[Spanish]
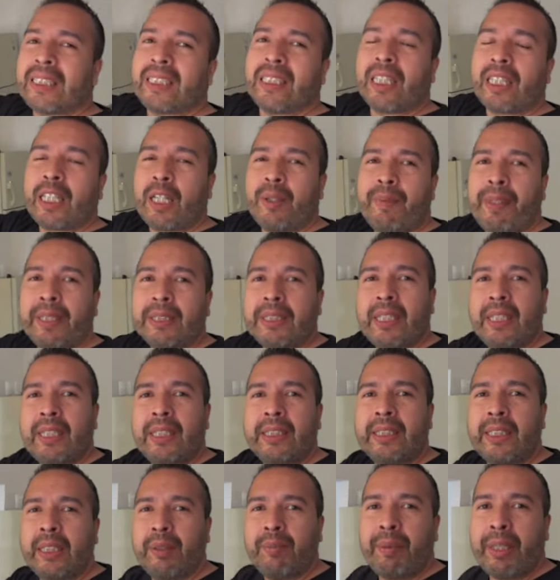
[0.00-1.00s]
es la que va a estar
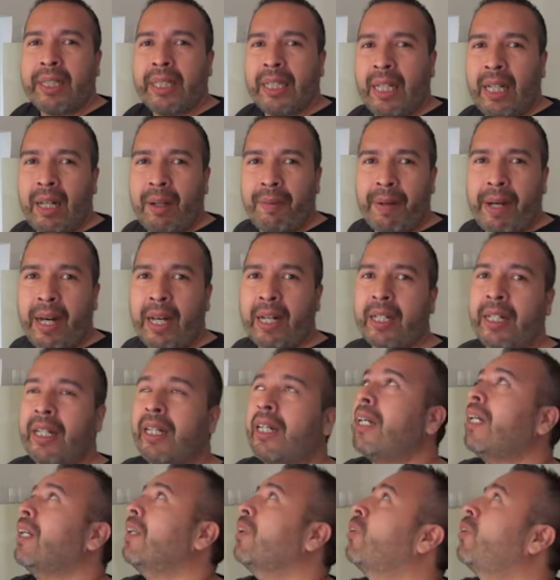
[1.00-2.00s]
encima de la
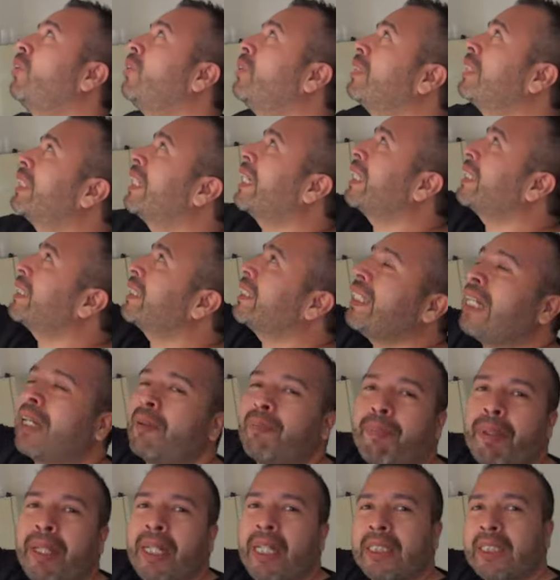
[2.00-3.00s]
barra con tres
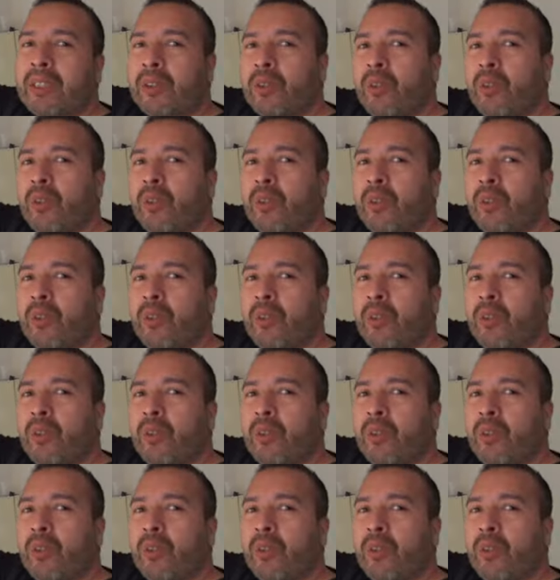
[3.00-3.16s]
lámparas